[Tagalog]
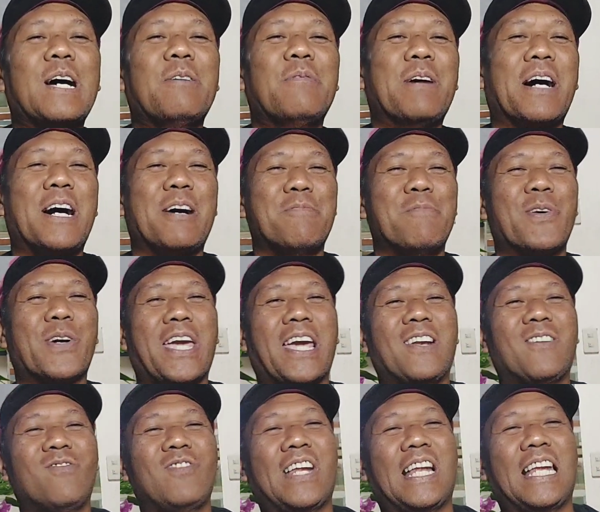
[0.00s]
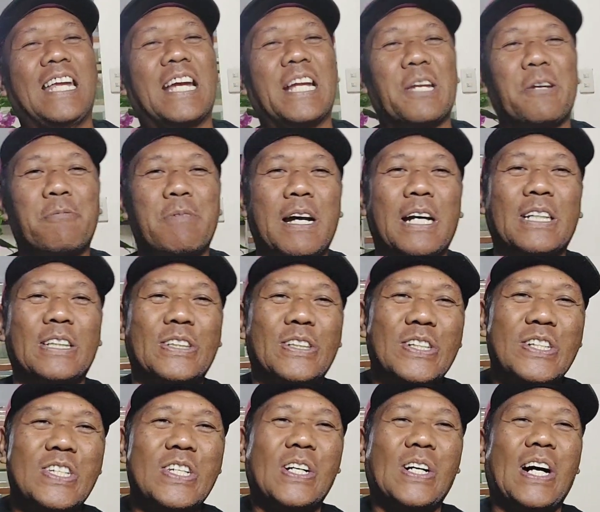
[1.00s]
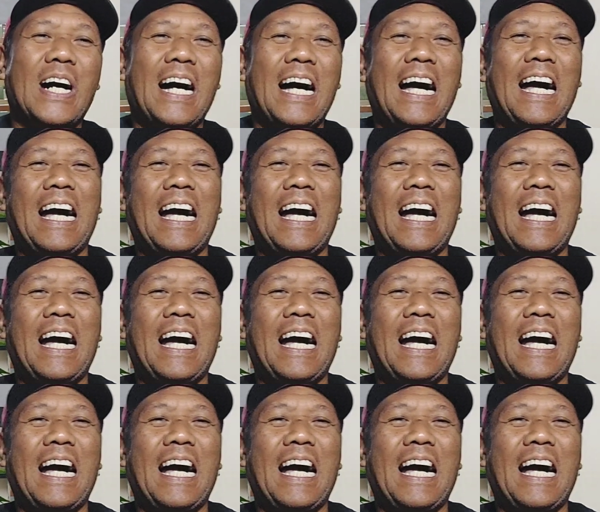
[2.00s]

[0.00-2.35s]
sa mga Bougainvillea ni Manong Diyo.